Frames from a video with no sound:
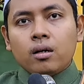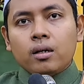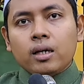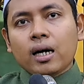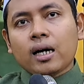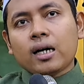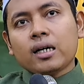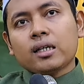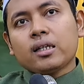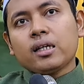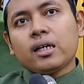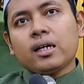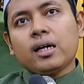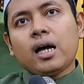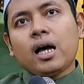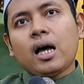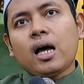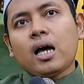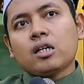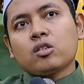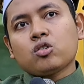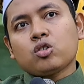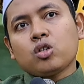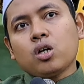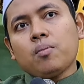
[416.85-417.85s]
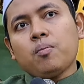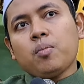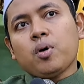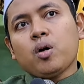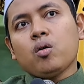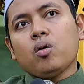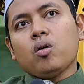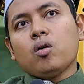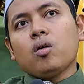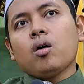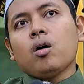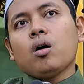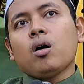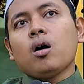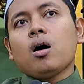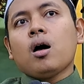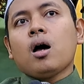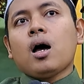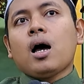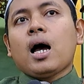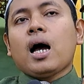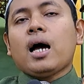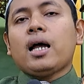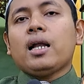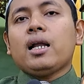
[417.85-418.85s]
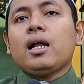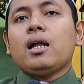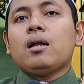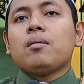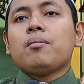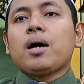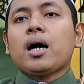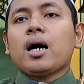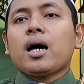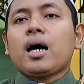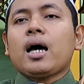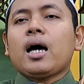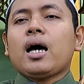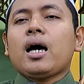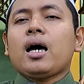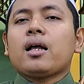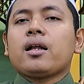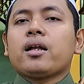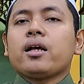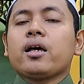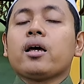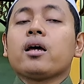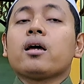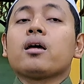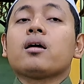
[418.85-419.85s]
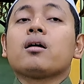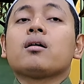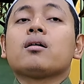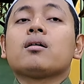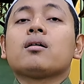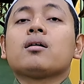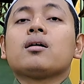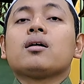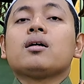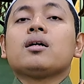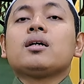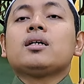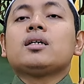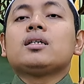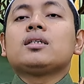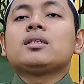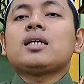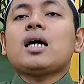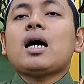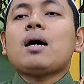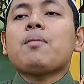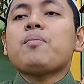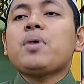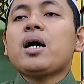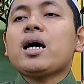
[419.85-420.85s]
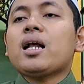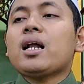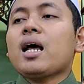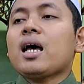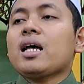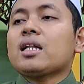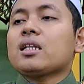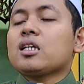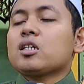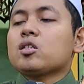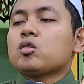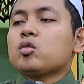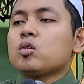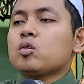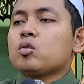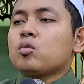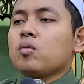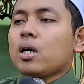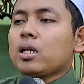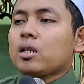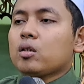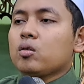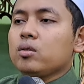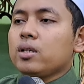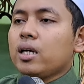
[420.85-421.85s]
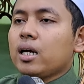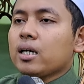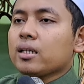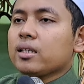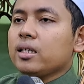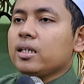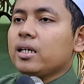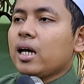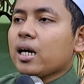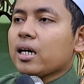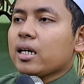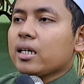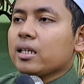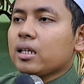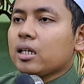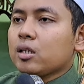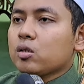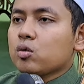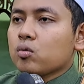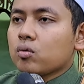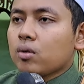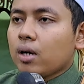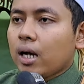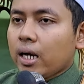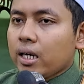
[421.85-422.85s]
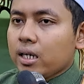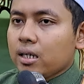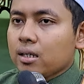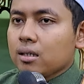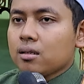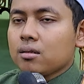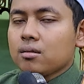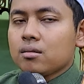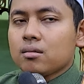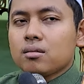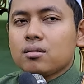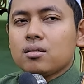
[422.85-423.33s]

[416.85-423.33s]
Yang ketiga as-sabru 'alal makarih. Sabar atas sesuatu yang tidak kita sukai.